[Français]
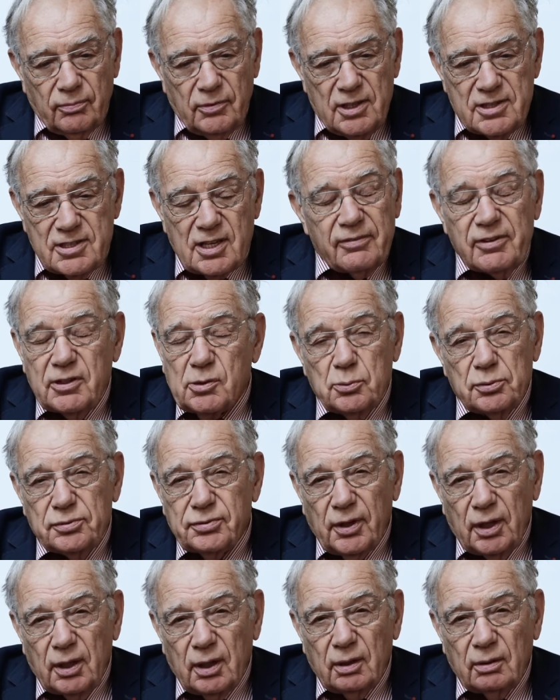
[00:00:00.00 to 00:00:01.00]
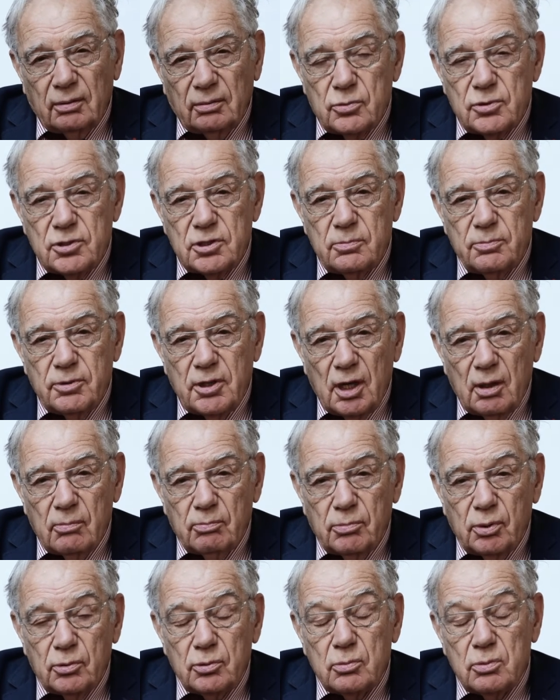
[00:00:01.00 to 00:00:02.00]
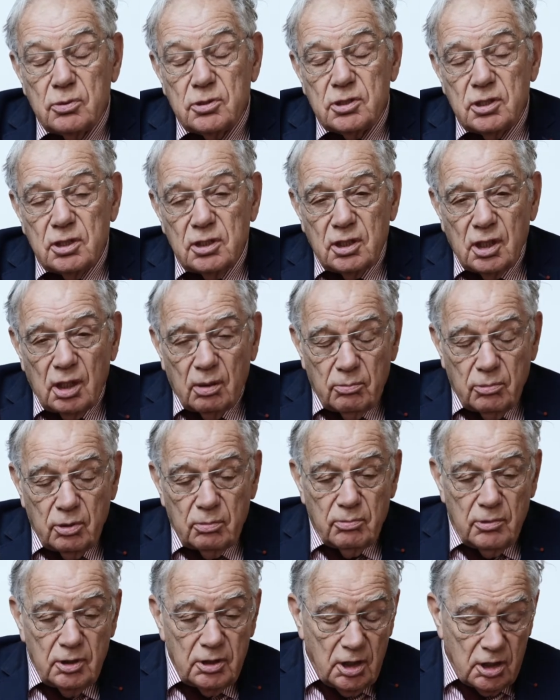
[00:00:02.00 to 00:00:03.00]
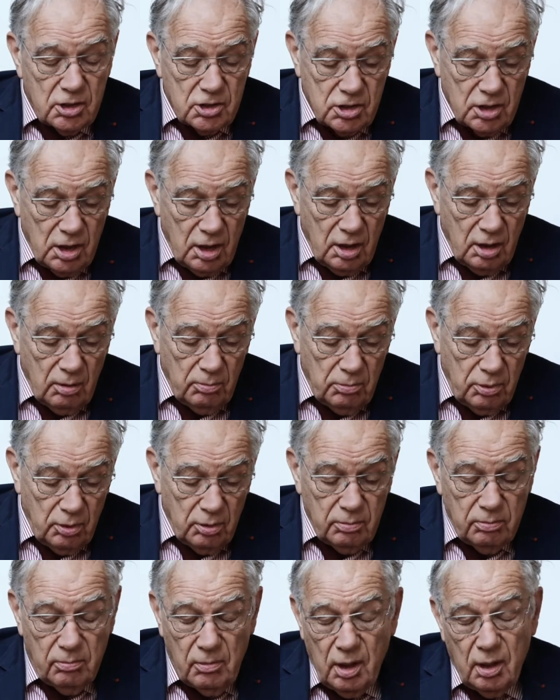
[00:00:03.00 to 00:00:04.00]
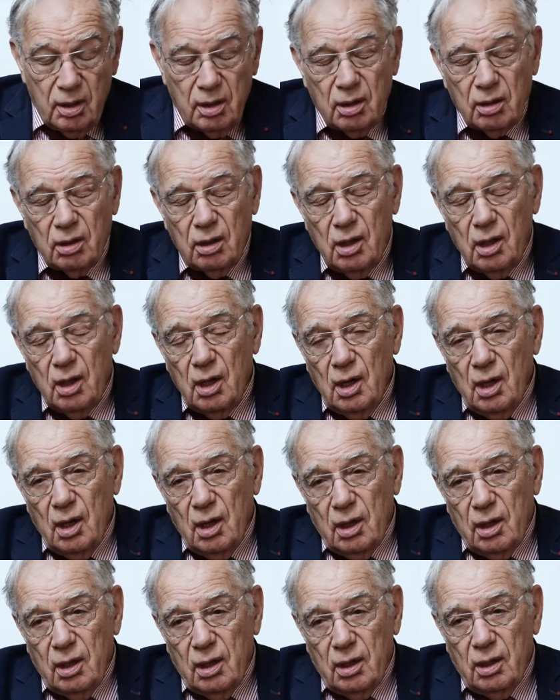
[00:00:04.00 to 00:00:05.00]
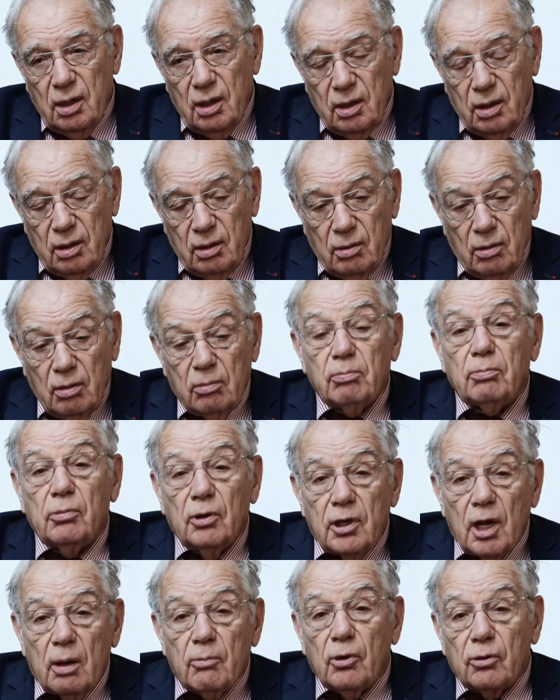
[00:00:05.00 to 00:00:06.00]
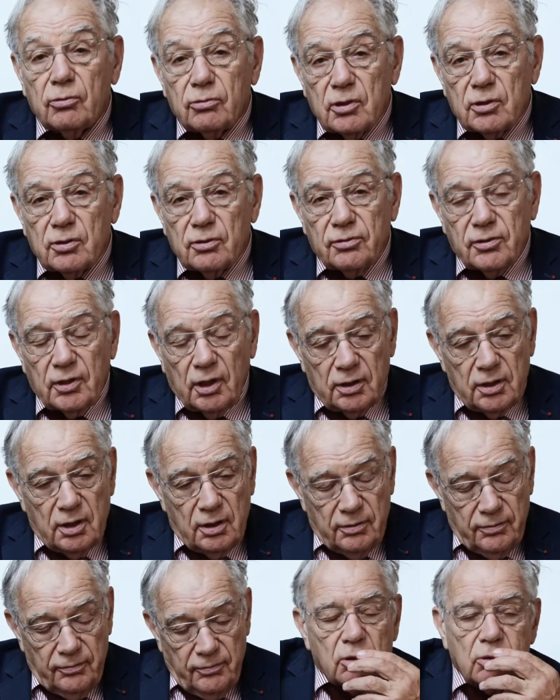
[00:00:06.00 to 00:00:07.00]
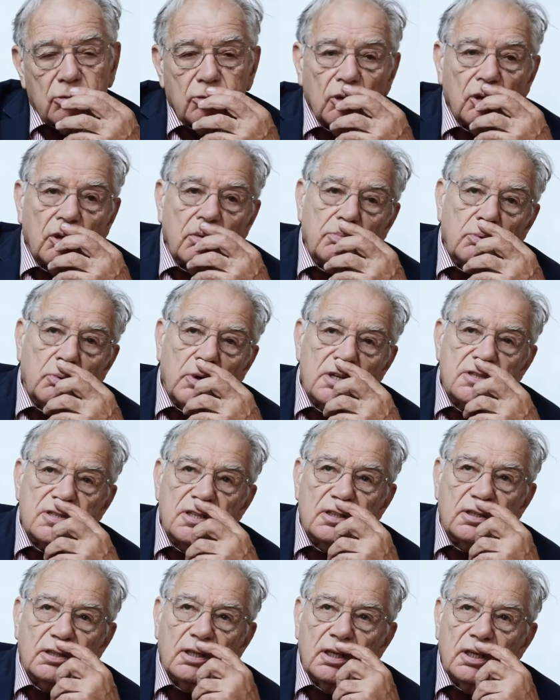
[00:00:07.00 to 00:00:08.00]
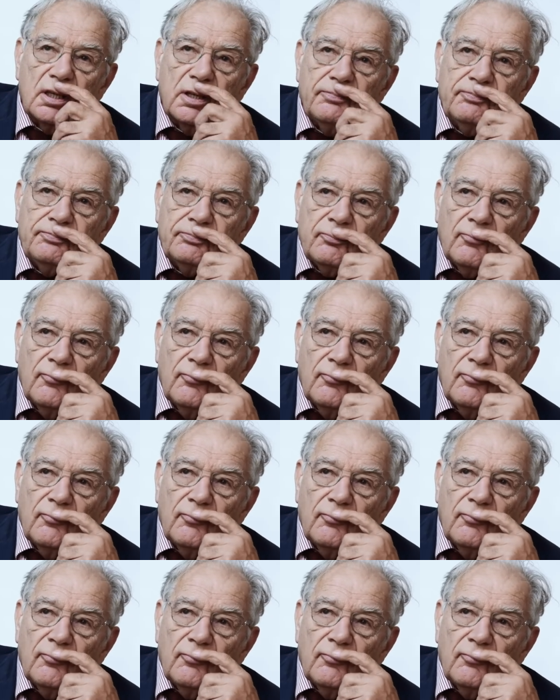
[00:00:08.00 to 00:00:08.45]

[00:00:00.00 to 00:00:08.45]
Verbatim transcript: qui savaient tout faire. Aussi bien bonne cuisinière, bonne ménagère, bonne mère et euh, bonne amante, j'en sais rien. Son emploi, c'était